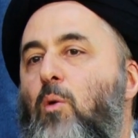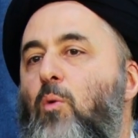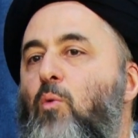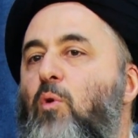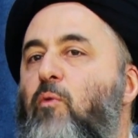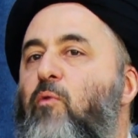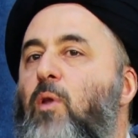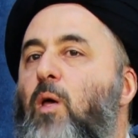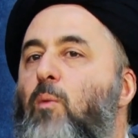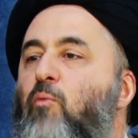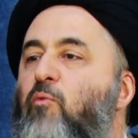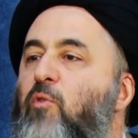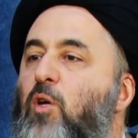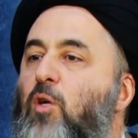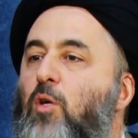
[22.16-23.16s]
يقول فلان
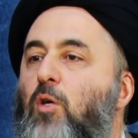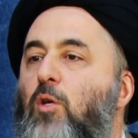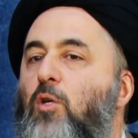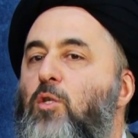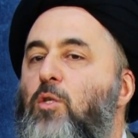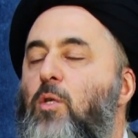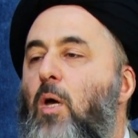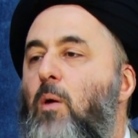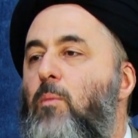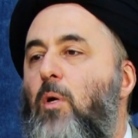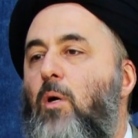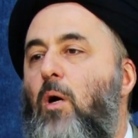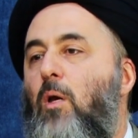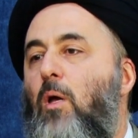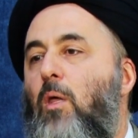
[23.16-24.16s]
مفكر إسلامي
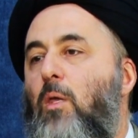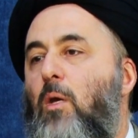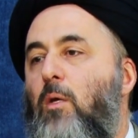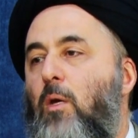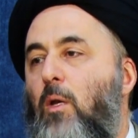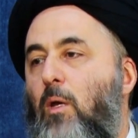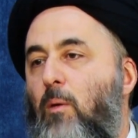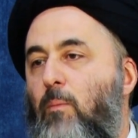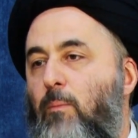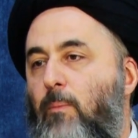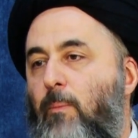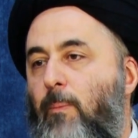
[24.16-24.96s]
قال هذا الكلام